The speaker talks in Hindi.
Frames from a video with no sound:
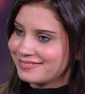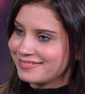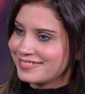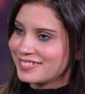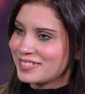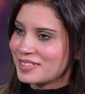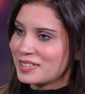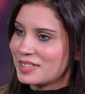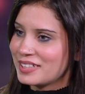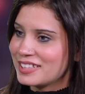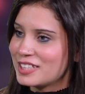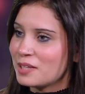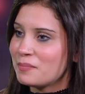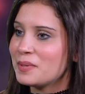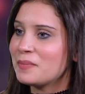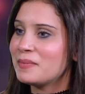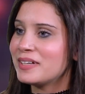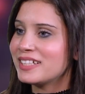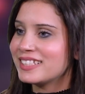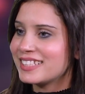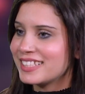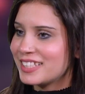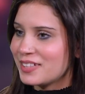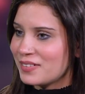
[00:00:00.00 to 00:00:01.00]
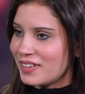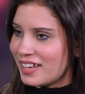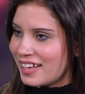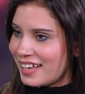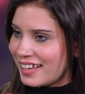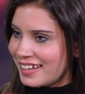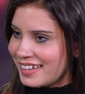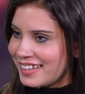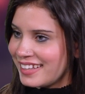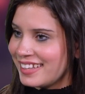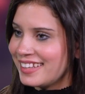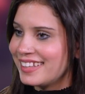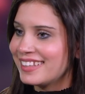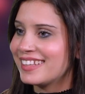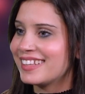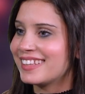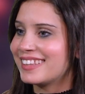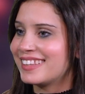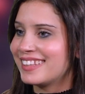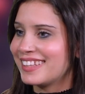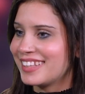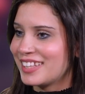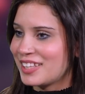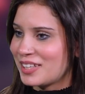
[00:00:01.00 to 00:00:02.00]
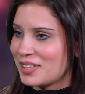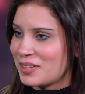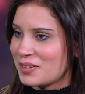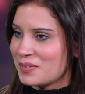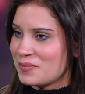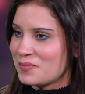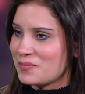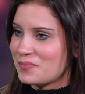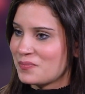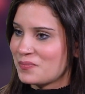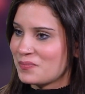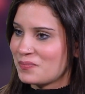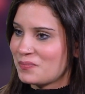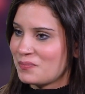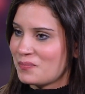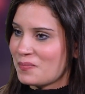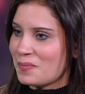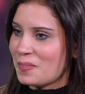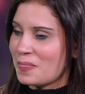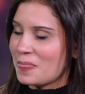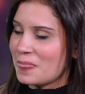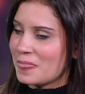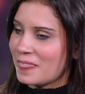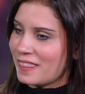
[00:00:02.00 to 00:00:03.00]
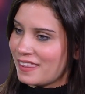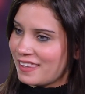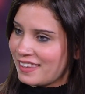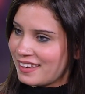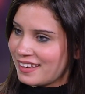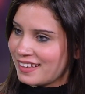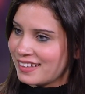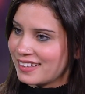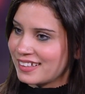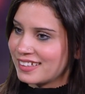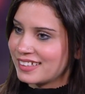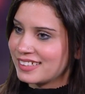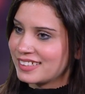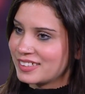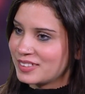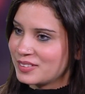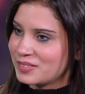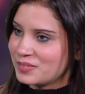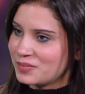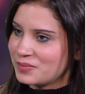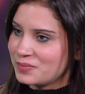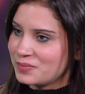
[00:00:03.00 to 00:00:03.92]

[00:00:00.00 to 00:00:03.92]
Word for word: कि वो सप्लीमेंट्स का भी थोड़ा आने नहीं दे रहे हम्म। मगर अभी